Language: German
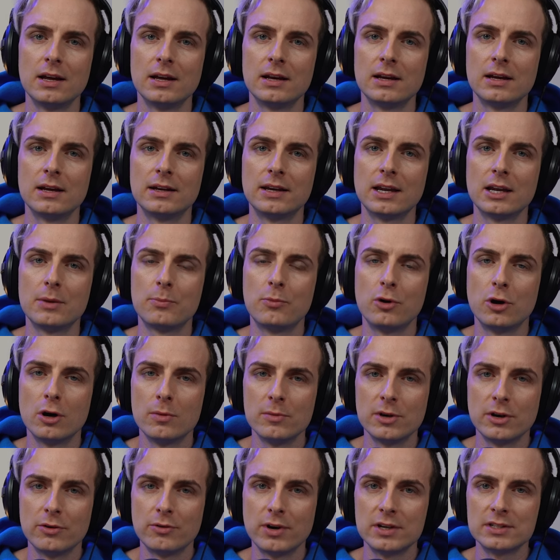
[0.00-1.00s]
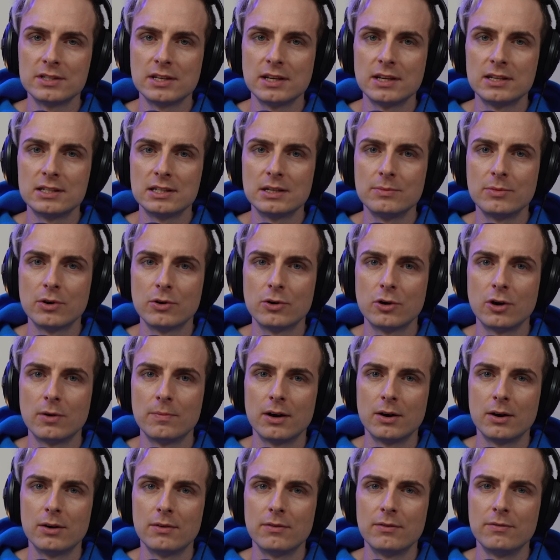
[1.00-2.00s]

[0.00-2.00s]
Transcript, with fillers: äh, deine Permanent Residency bekommen.